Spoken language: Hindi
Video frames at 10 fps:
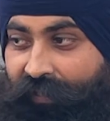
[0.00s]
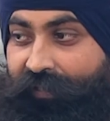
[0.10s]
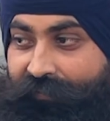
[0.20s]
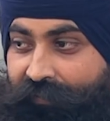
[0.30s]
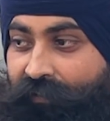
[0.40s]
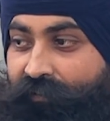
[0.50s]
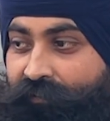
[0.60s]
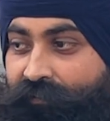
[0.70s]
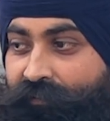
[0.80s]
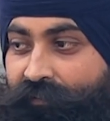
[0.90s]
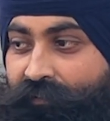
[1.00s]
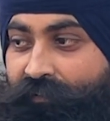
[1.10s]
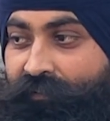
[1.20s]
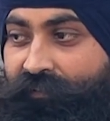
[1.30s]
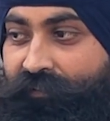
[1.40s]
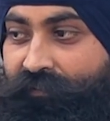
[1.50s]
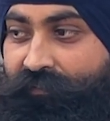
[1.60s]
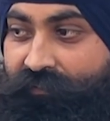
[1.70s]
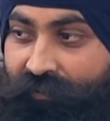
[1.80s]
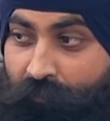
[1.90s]
सहायता
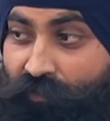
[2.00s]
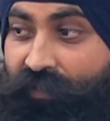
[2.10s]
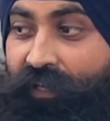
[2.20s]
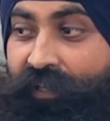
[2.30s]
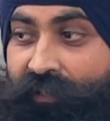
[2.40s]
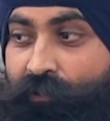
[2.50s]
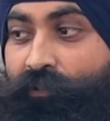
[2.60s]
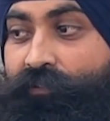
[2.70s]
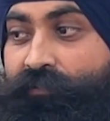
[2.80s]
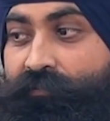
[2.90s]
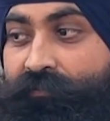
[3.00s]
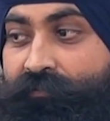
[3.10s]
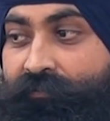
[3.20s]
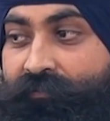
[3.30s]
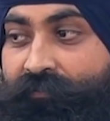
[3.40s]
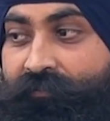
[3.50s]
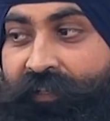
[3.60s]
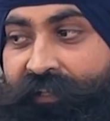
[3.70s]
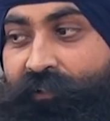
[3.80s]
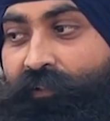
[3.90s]
सबको सहारा दो
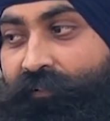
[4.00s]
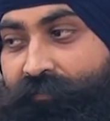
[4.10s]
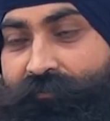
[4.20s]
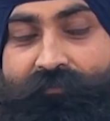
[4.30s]
वेरी गुड